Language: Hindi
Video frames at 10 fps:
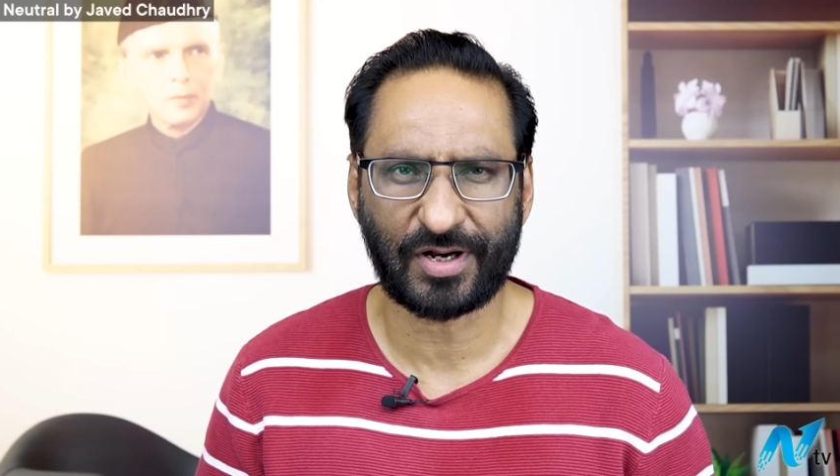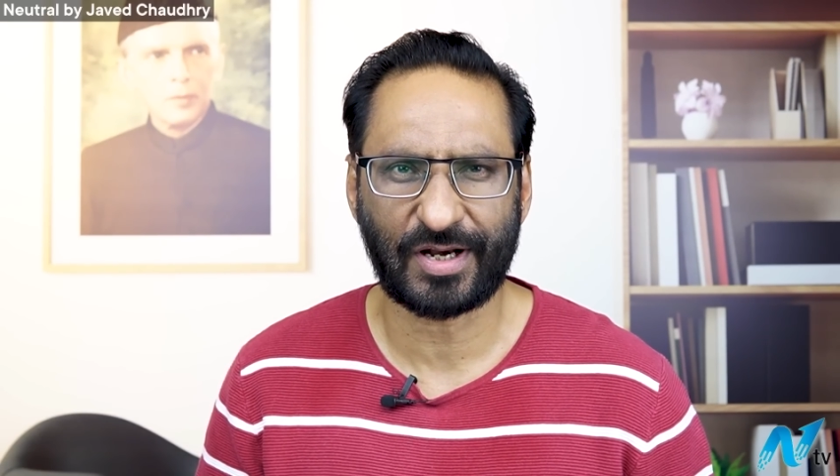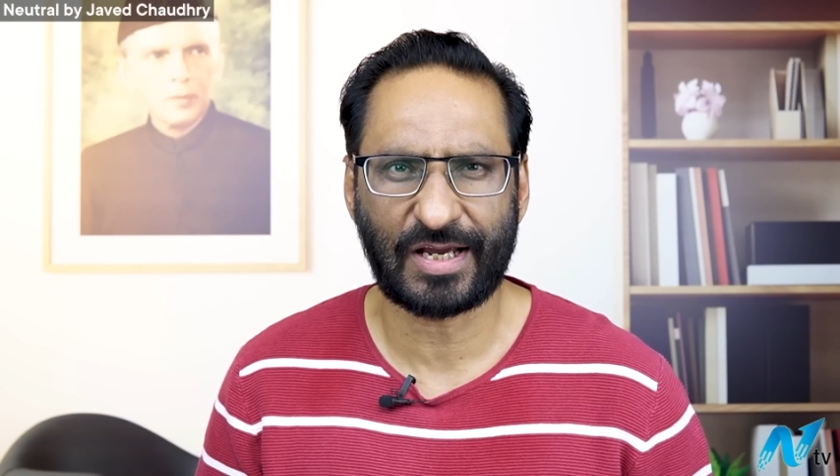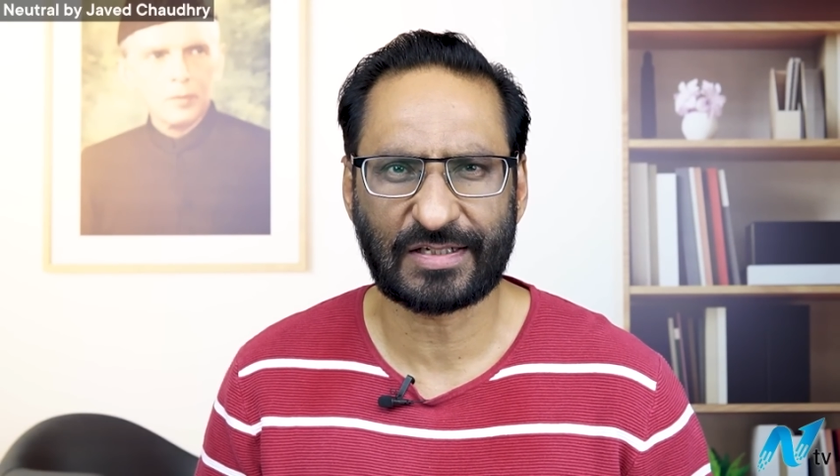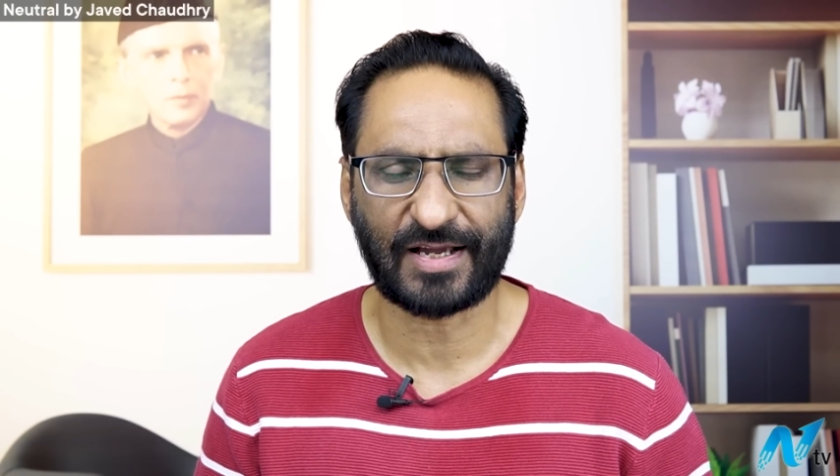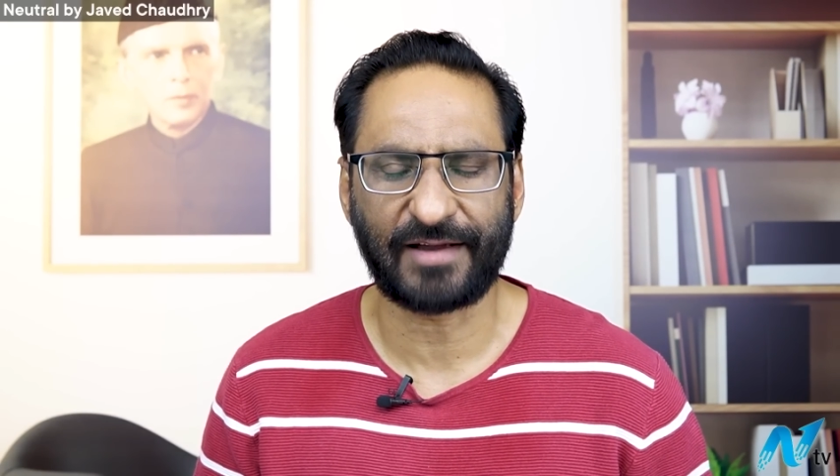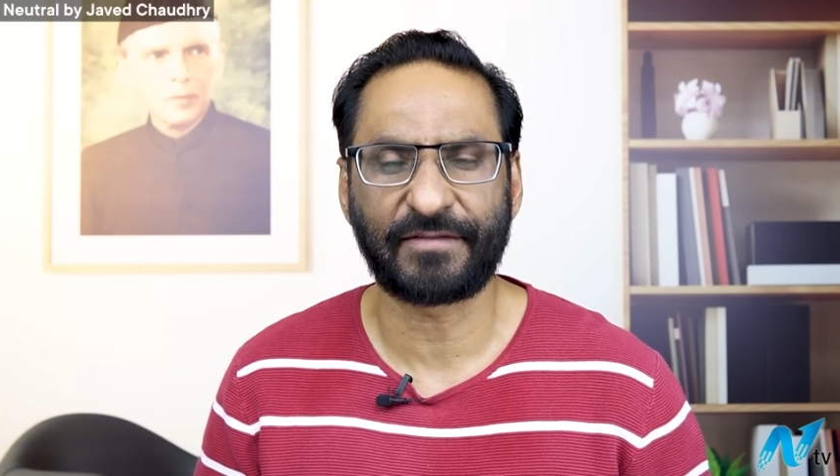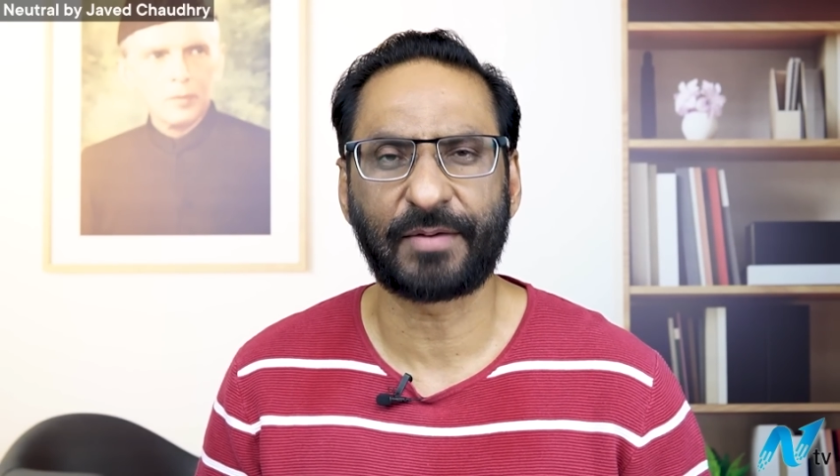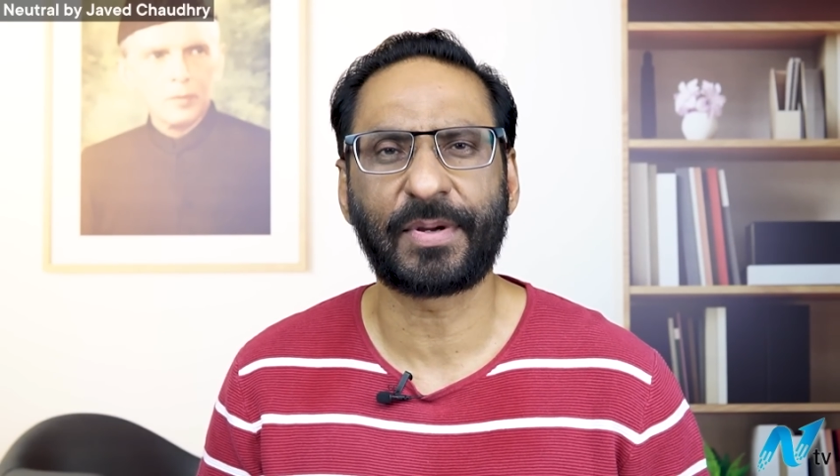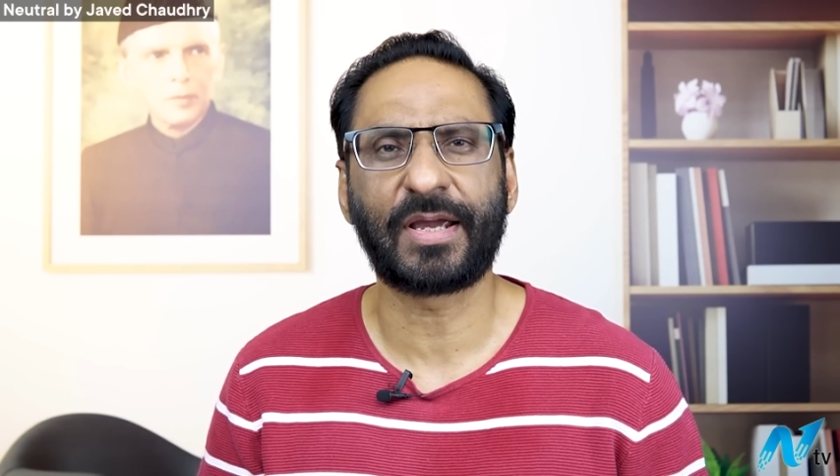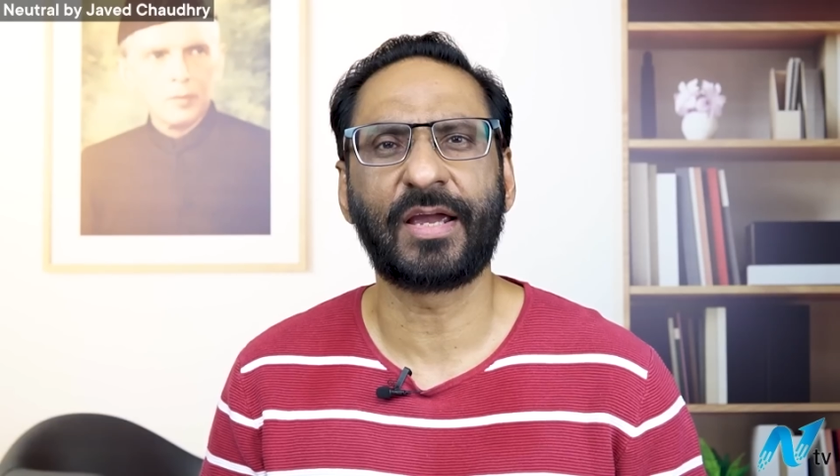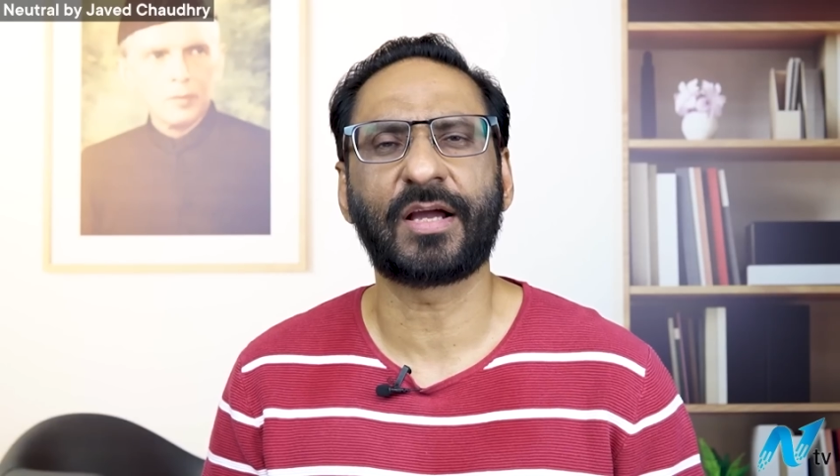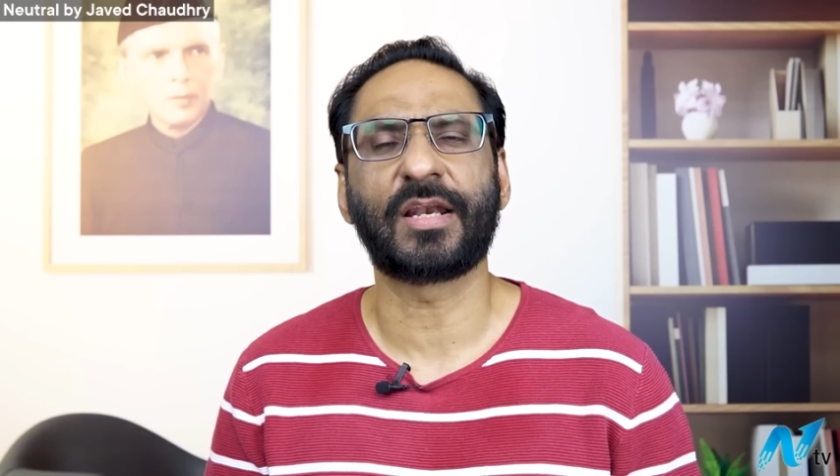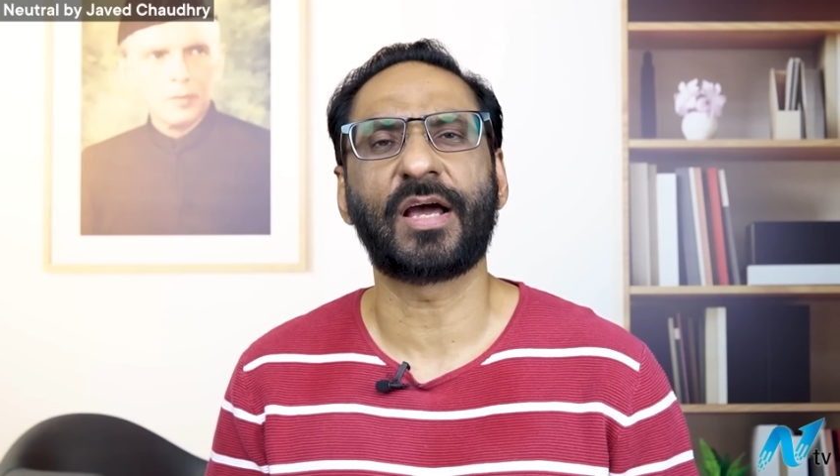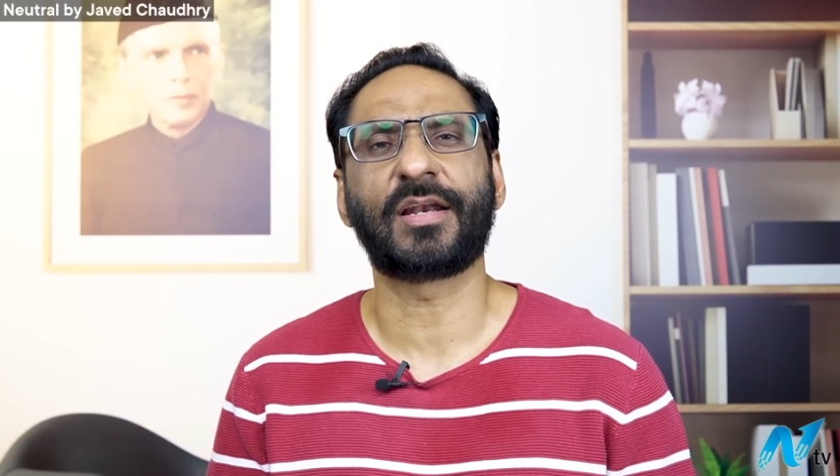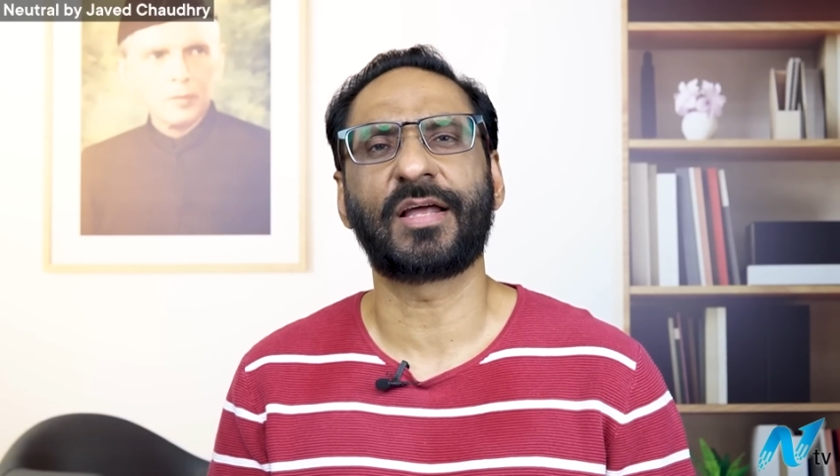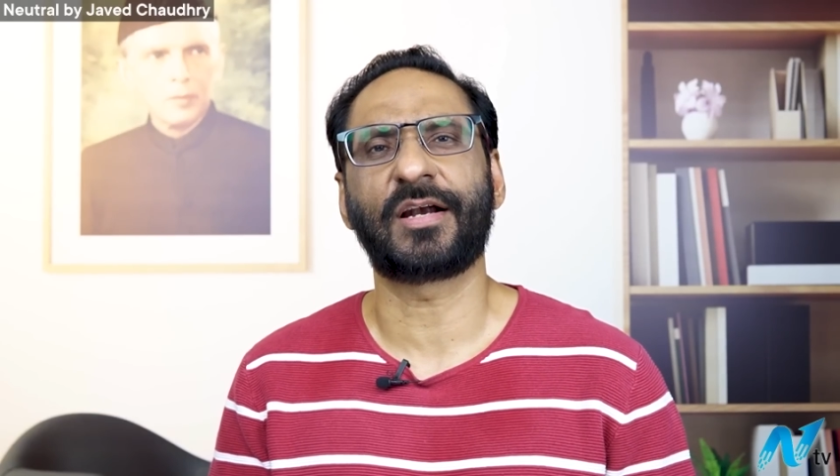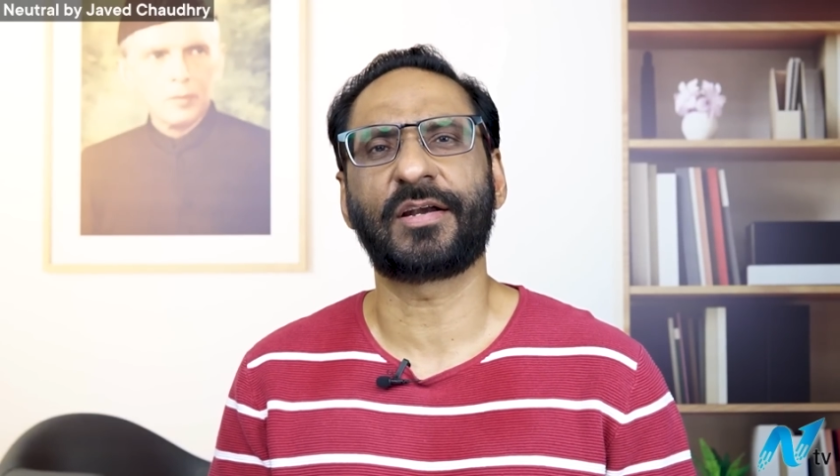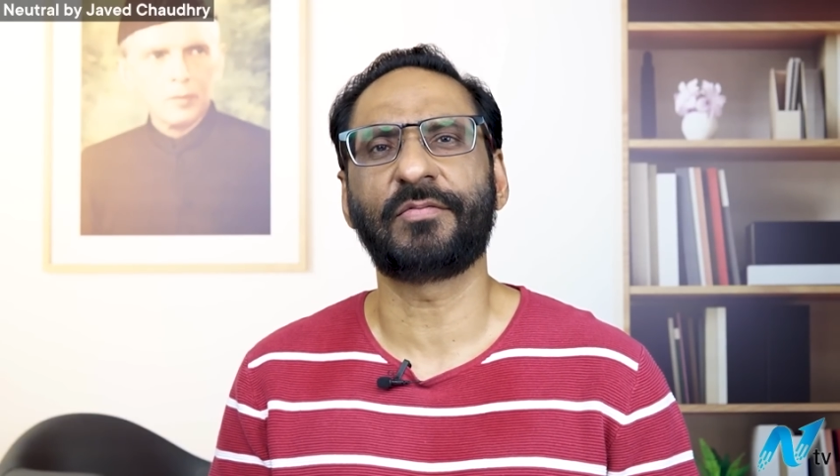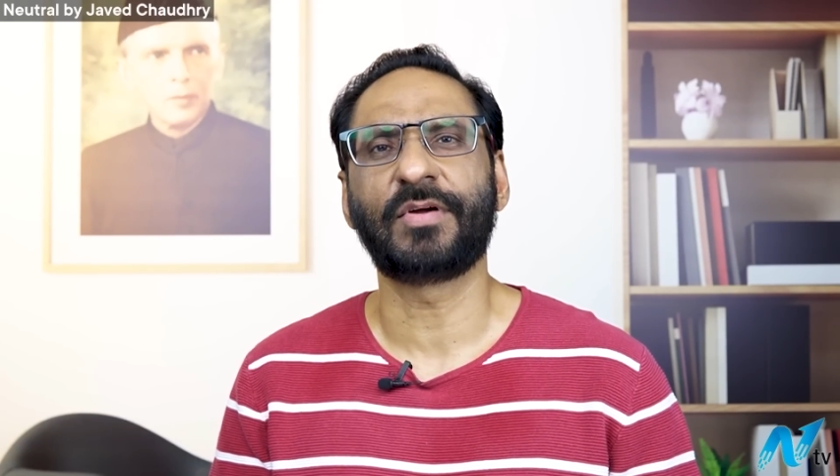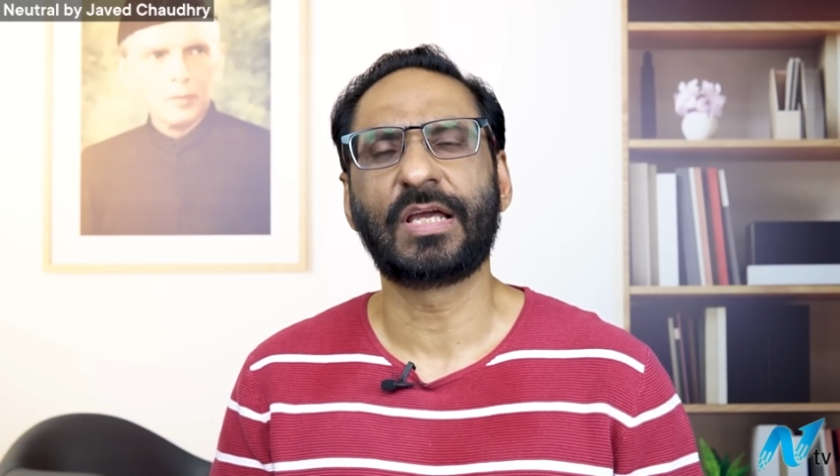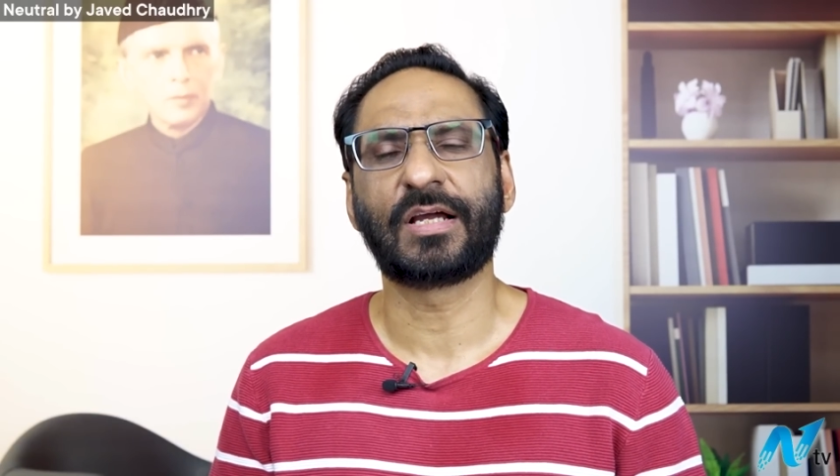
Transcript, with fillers: करने साइफर पे एक नया नैरेटिव